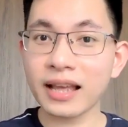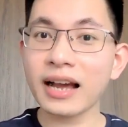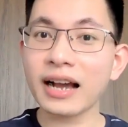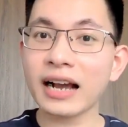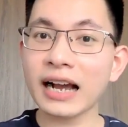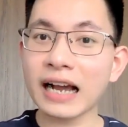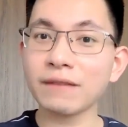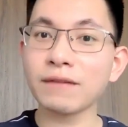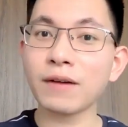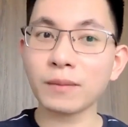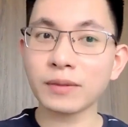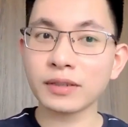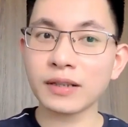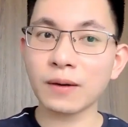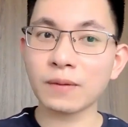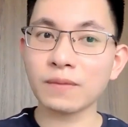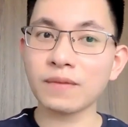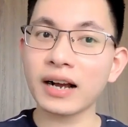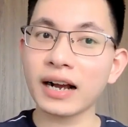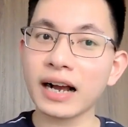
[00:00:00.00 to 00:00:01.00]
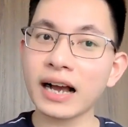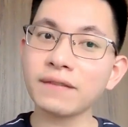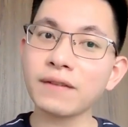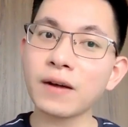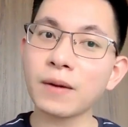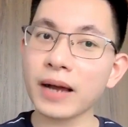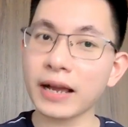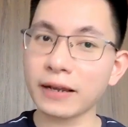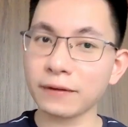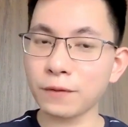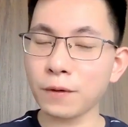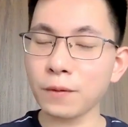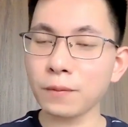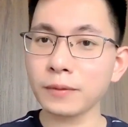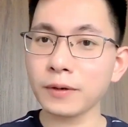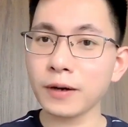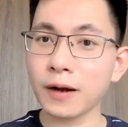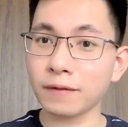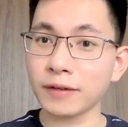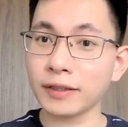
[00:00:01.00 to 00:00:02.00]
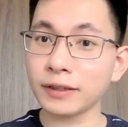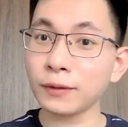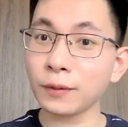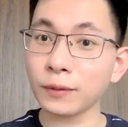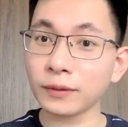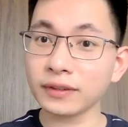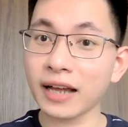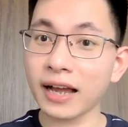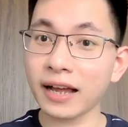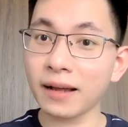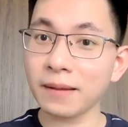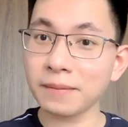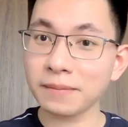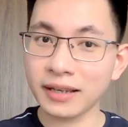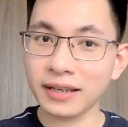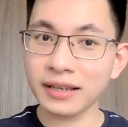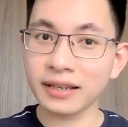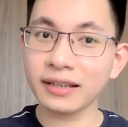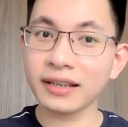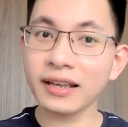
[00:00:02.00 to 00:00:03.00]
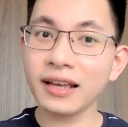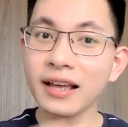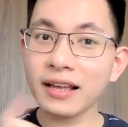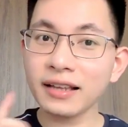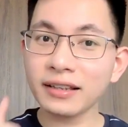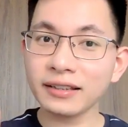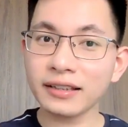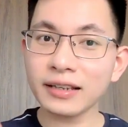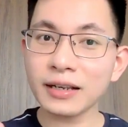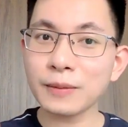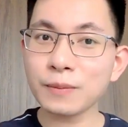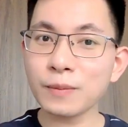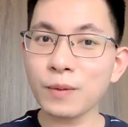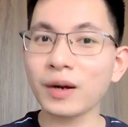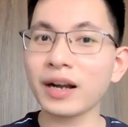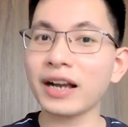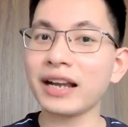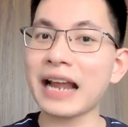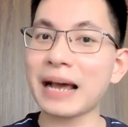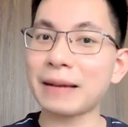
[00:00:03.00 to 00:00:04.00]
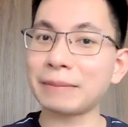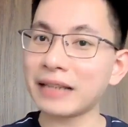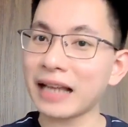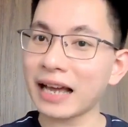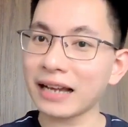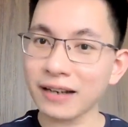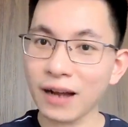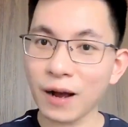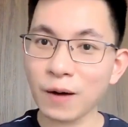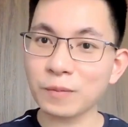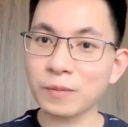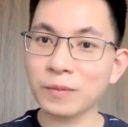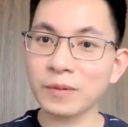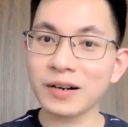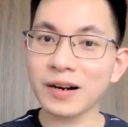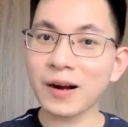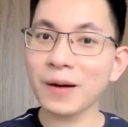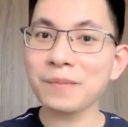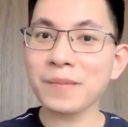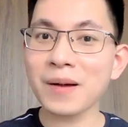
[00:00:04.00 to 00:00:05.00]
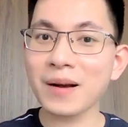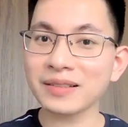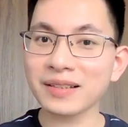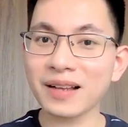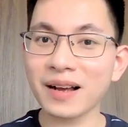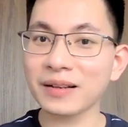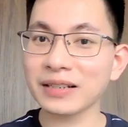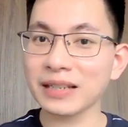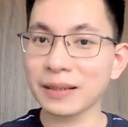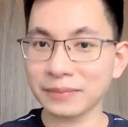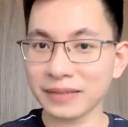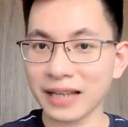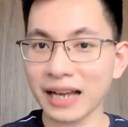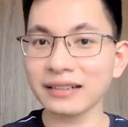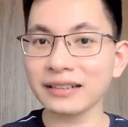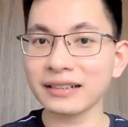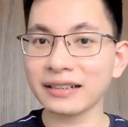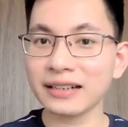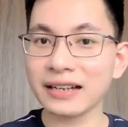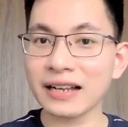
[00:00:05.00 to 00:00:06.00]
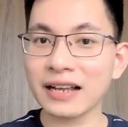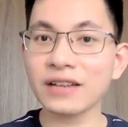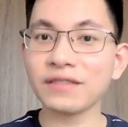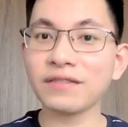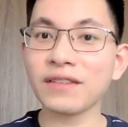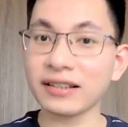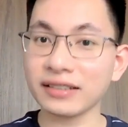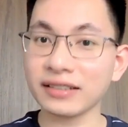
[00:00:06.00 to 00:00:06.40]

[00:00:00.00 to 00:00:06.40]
Khát vọng sống và khát vọng hạnh phúc nó vẫn tồn tại âm ỉ, như một cái đám than hồng không bao giờ dập tắt và